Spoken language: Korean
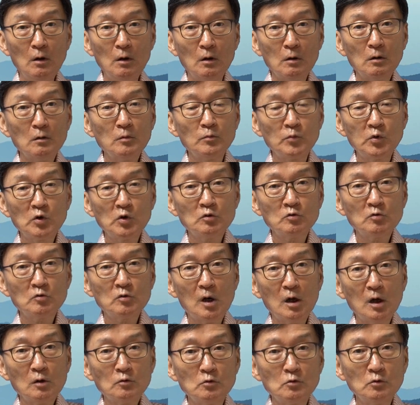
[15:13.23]
어,
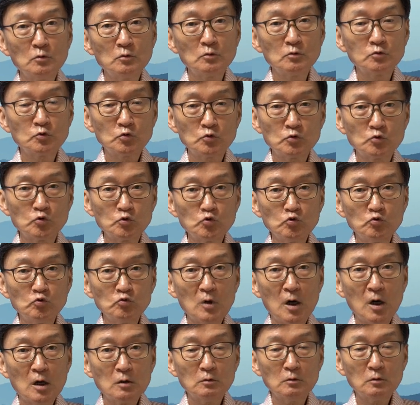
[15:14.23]
미국하고
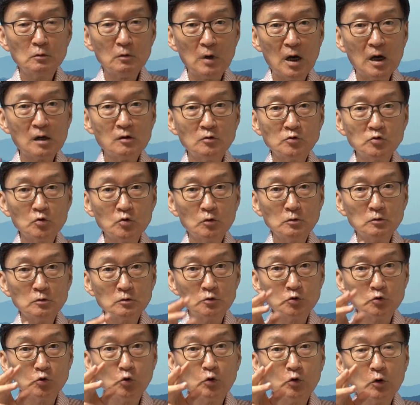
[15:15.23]
중국하고 가꿔준 건
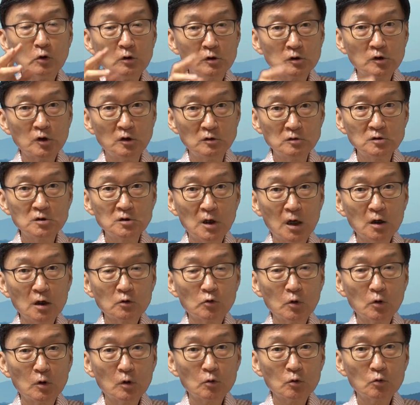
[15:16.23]
소련을
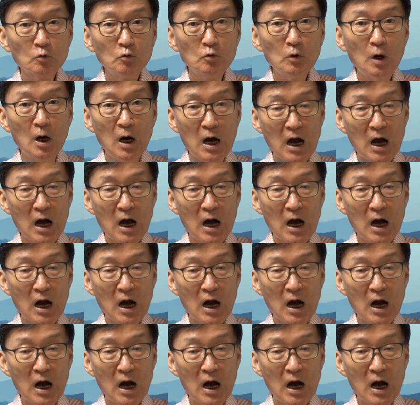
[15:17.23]
견제하기였고